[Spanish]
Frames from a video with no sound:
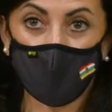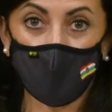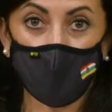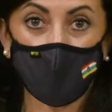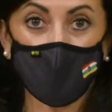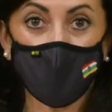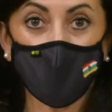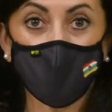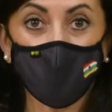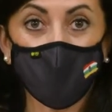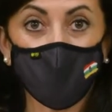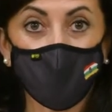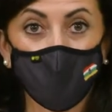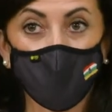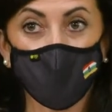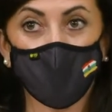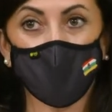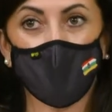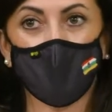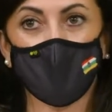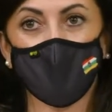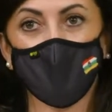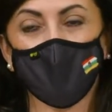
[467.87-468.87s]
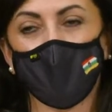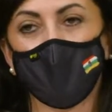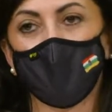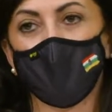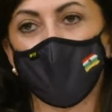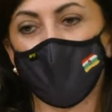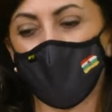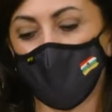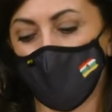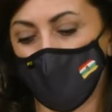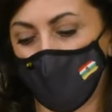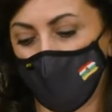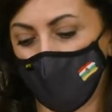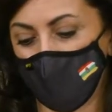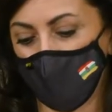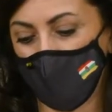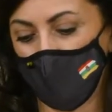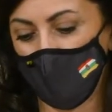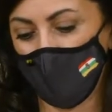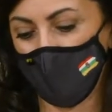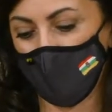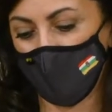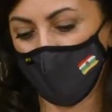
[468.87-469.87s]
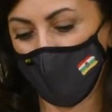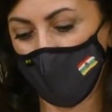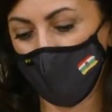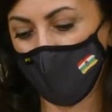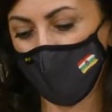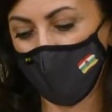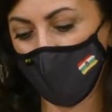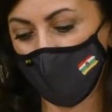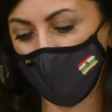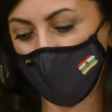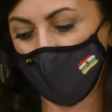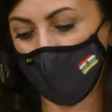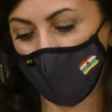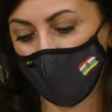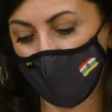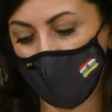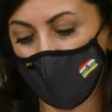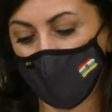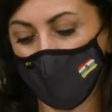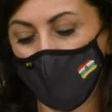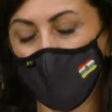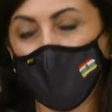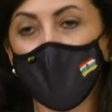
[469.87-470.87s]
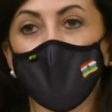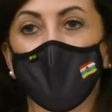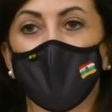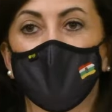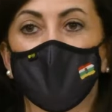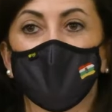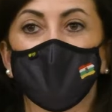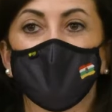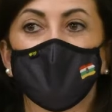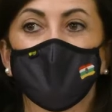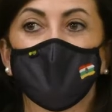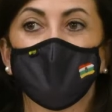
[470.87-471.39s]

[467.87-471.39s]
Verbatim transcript: momentos puntuales como estos, va a depender en gran medida